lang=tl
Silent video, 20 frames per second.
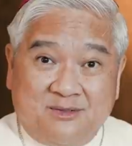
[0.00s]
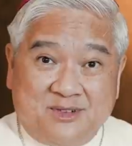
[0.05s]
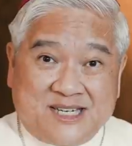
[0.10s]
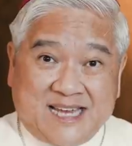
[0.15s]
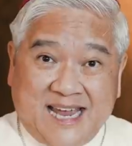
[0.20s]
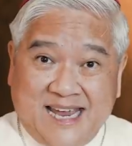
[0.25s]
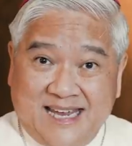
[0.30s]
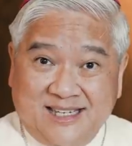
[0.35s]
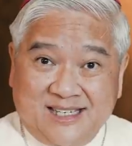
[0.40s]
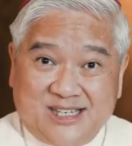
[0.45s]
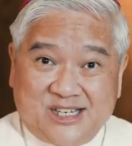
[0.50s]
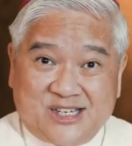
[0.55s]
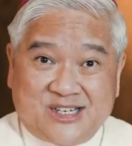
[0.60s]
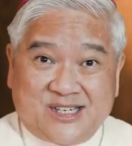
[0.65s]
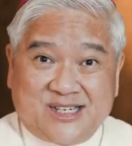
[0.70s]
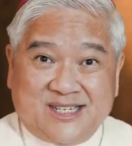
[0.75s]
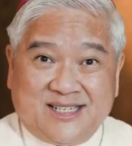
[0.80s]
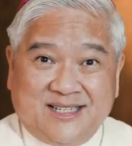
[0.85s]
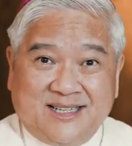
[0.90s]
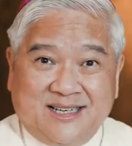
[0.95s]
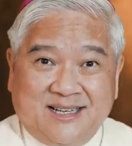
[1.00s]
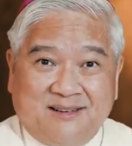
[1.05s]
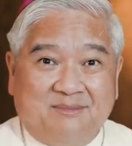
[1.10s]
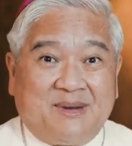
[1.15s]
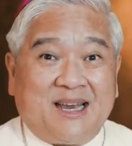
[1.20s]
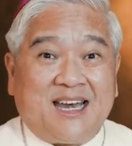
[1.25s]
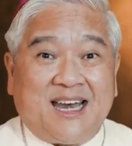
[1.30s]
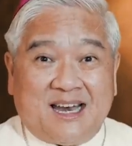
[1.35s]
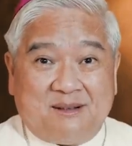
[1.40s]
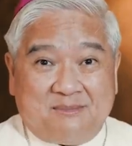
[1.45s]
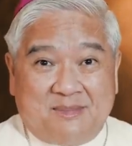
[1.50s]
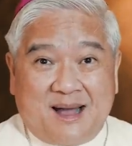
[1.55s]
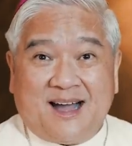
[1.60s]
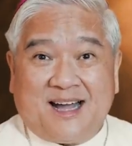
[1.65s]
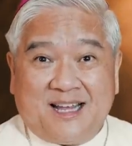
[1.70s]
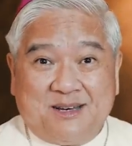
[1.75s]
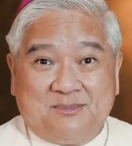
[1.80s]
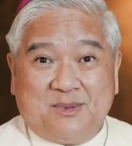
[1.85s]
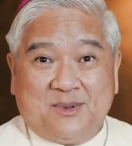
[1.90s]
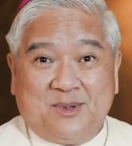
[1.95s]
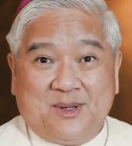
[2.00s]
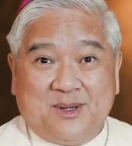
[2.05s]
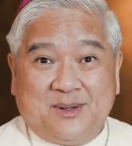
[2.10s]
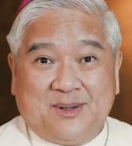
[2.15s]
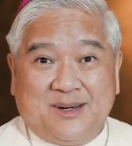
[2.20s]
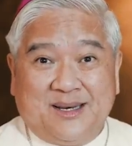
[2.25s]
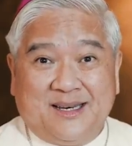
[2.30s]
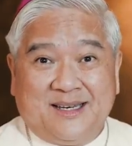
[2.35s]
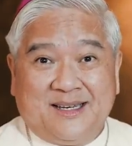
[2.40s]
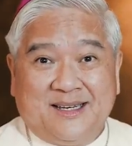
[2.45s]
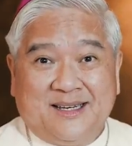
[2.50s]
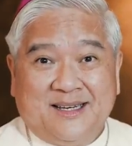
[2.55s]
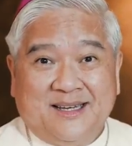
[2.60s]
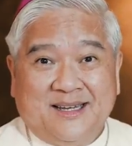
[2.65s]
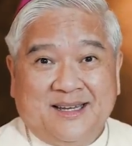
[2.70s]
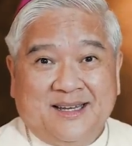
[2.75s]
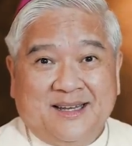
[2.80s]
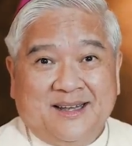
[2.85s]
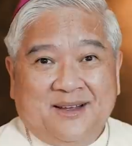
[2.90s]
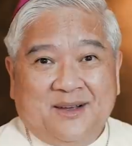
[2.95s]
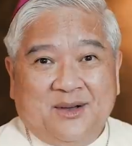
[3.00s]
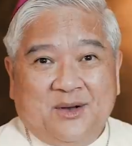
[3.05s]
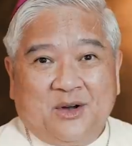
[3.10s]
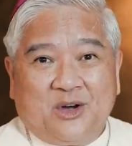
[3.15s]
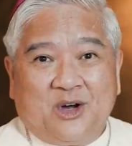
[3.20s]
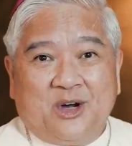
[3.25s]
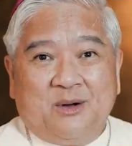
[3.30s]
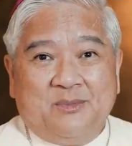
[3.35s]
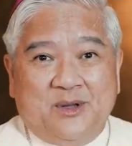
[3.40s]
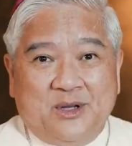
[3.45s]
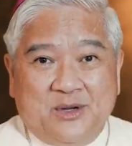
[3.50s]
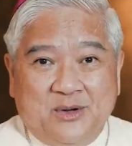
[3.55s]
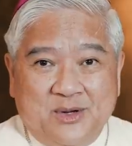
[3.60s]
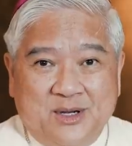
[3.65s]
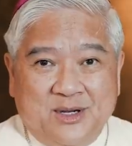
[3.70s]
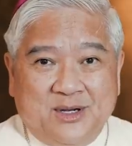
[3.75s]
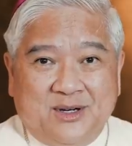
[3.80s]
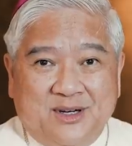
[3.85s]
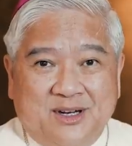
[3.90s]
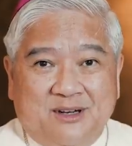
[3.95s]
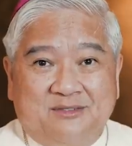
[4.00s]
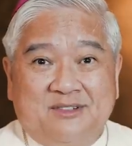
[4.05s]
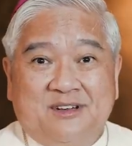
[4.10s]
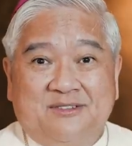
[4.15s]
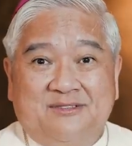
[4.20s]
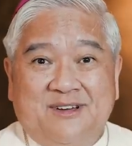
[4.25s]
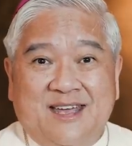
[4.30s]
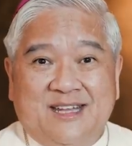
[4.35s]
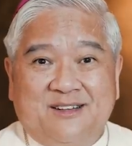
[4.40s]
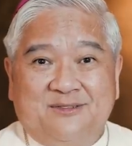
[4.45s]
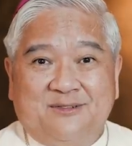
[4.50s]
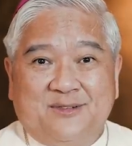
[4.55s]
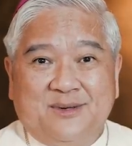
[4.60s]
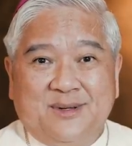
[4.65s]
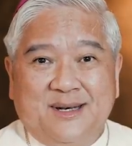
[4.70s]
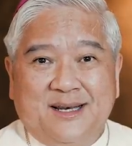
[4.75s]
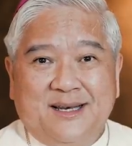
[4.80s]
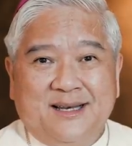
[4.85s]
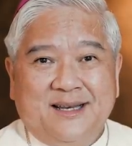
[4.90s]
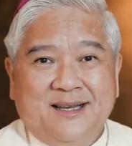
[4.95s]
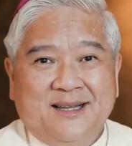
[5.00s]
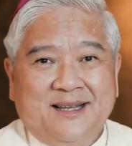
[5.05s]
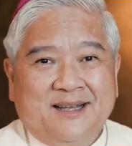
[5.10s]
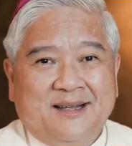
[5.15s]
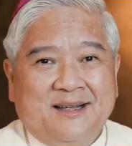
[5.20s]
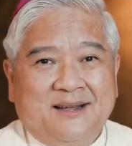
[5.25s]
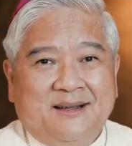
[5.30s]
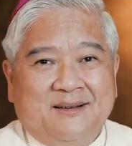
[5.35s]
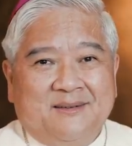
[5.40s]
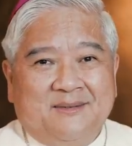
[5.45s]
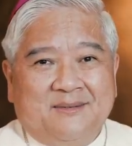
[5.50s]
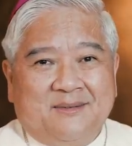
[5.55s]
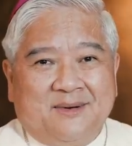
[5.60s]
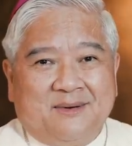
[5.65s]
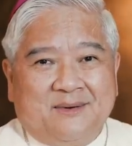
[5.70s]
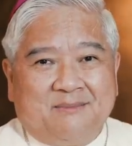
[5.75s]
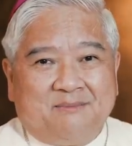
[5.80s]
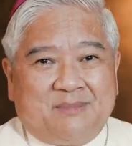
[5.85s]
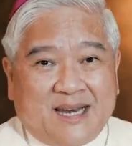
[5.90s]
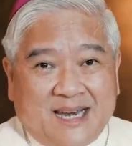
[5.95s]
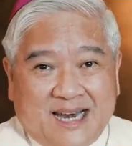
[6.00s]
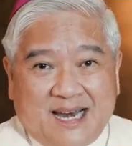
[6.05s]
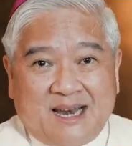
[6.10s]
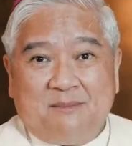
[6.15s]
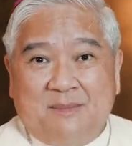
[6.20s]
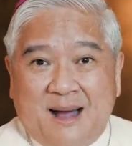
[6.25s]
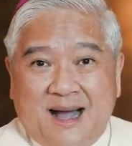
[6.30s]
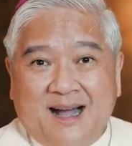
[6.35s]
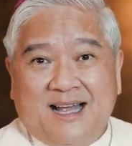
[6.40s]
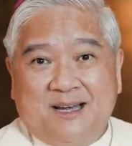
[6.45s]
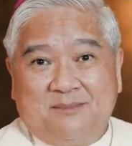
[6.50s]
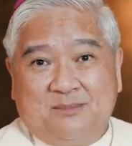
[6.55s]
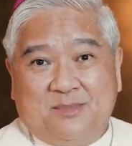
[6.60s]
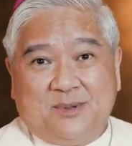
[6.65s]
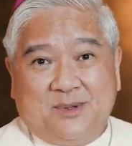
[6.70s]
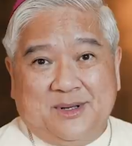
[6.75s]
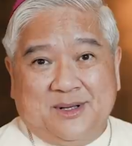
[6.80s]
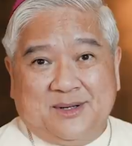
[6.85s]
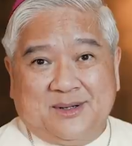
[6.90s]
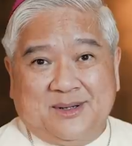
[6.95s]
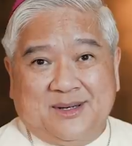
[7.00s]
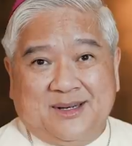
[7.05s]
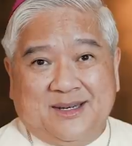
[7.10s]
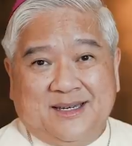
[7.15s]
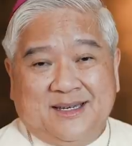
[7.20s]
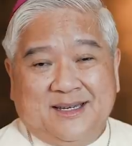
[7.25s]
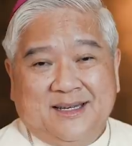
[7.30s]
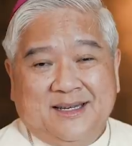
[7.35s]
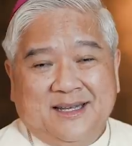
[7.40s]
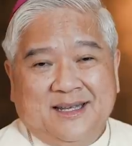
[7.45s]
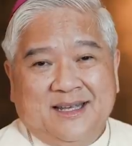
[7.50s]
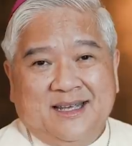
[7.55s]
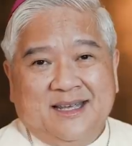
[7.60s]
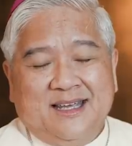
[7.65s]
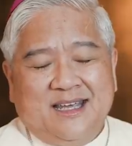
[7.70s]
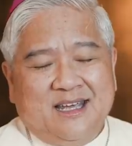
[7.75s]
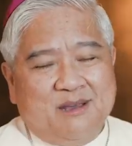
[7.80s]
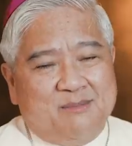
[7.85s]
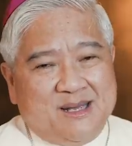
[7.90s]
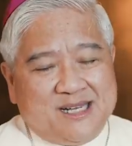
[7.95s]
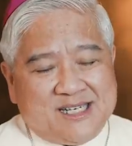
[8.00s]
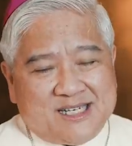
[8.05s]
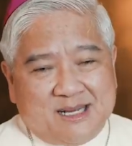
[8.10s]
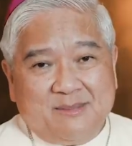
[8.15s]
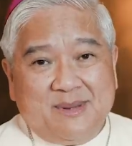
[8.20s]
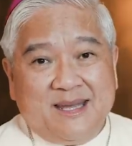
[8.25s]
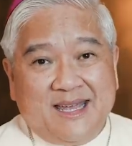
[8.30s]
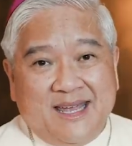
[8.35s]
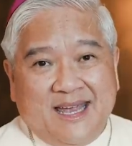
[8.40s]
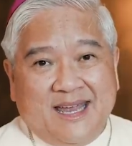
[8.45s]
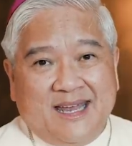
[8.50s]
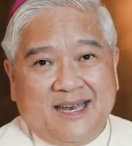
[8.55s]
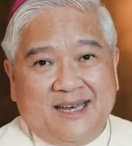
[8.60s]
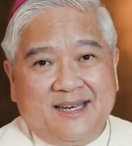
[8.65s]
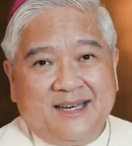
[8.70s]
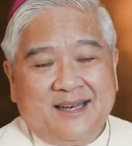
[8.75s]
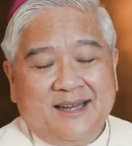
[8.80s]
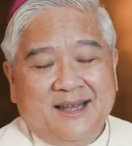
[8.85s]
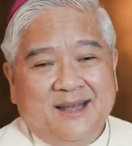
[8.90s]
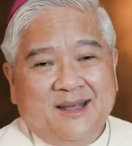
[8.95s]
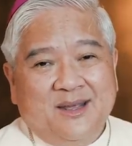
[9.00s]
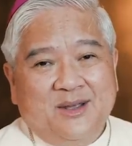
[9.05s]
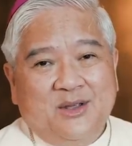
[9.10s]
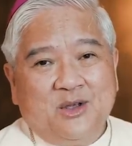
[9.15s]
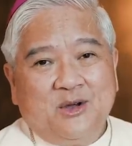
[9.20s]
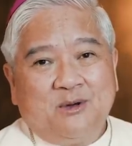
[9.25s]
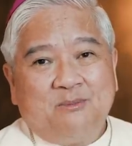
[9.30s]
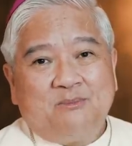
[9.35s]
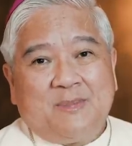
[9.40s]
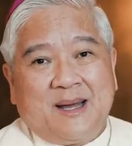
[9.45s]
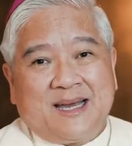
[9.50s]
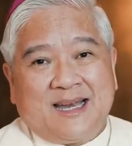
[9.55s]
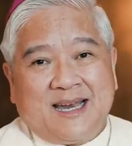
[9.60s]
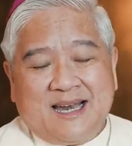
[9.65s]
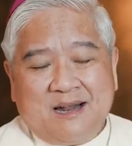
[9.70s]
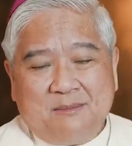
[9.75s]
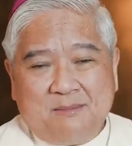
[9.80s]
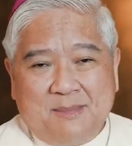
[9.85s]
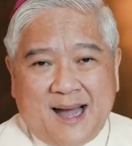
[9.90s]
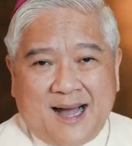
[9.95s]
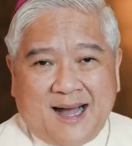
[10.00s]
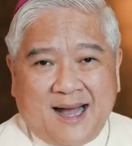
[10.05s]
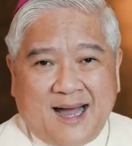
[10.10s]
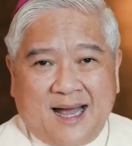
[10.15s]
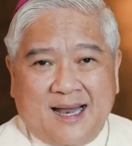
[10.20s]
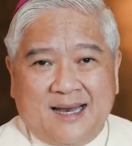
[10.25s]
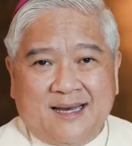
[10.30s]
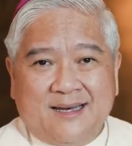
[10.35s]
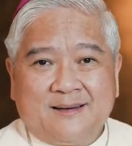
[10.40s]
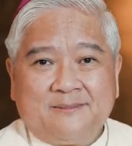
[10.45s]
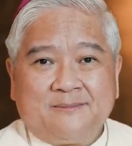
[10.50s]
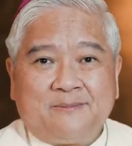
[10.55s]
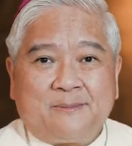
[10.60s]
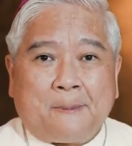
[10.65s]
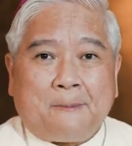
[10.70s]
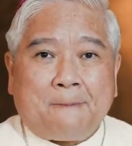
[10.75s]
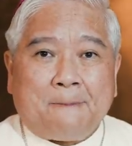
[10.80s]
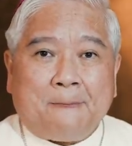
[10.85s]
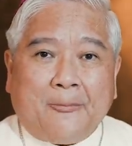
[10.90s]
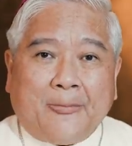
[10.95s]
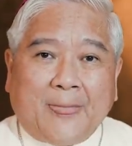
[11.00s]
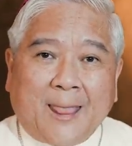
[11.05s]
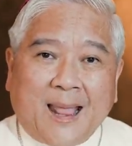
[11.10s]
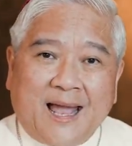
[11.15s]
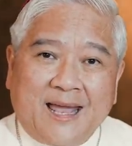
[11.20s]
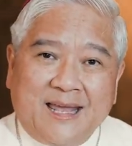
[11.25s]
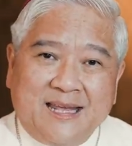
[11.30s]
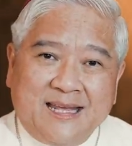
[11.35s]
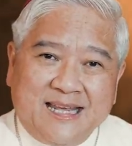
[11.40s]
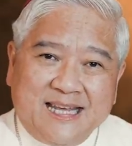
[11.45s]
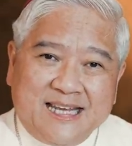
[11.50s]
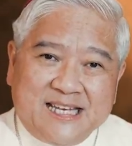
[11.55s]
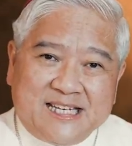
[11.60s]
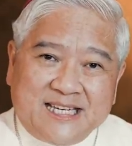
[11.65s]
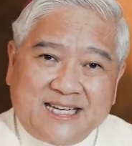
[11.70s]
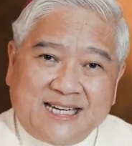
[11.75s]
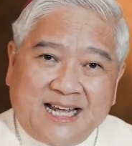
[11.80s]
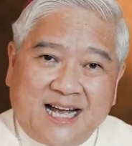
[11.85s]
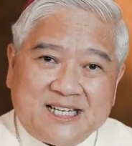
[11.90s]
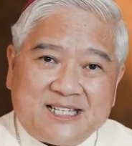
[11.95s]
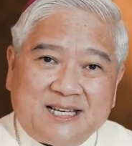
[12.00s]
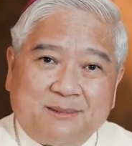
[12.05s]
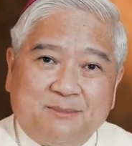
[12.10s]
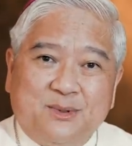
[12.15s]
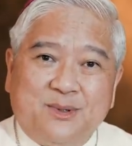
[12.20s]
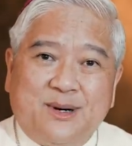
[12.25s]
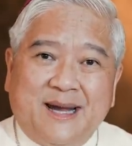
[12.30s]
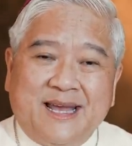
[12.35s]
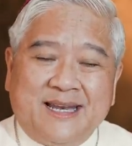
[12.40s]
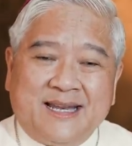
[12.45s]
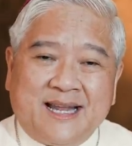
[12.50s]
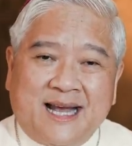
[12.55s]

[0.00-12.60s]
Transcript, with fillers: of saints, pananabangan po yon. Communion of the faithful, pananabangan po yon. Ibig sabihin, yung pananabangan ay isinasabuhay